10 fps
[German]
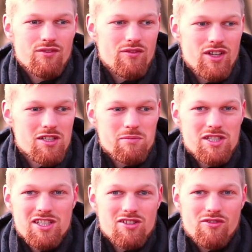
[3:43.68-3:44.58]
Weil wenn ich
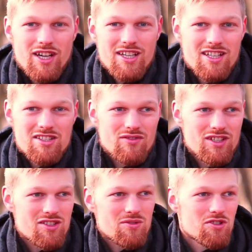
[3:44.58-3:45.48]
mich nicht darauf einlasse,
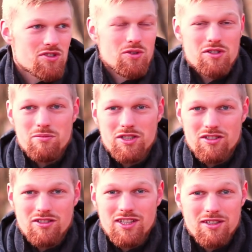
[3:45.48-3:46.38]
wenn das so ist, heute bin,
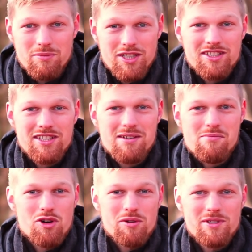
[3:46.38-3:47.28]
bin ich hier,
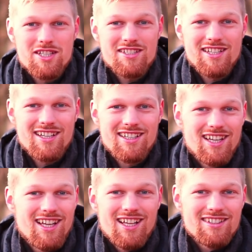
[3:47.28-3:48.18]
morgen bin ich da,
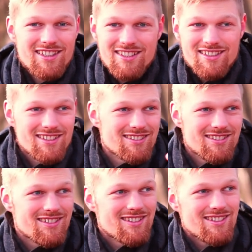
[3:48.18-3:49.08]
dann,
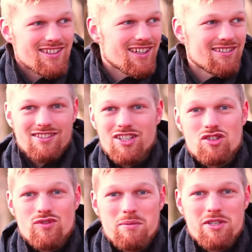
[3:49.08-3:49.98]
ja, dann
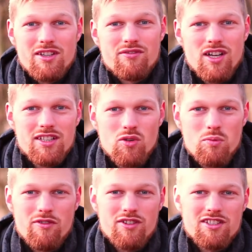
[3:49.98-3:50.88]
schwebe ich einfach an der
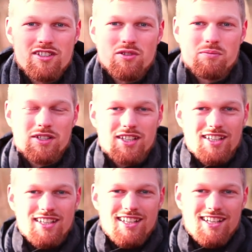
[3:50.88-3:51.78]
Oberfläche herum
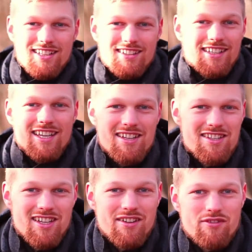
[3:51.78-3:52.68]
dann geht
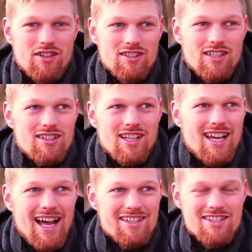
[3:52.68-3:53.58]
es einfach, dann, dann
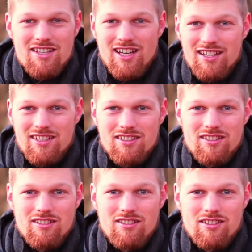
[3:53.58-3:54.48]
kann es gar
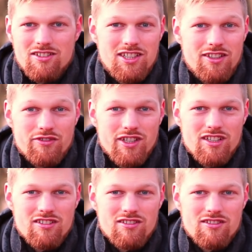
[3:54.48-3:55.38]
nicht tief
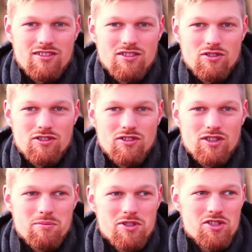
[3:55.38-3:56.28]
gehen.
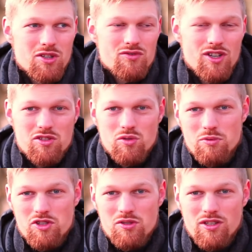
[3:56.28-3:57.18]
Oder beziehungsweise nur
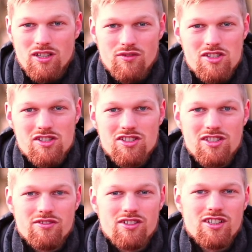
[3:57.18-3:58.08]
bis zu einer gewissen
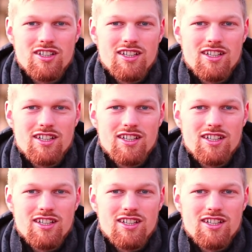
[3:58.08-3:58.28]
Tiefe.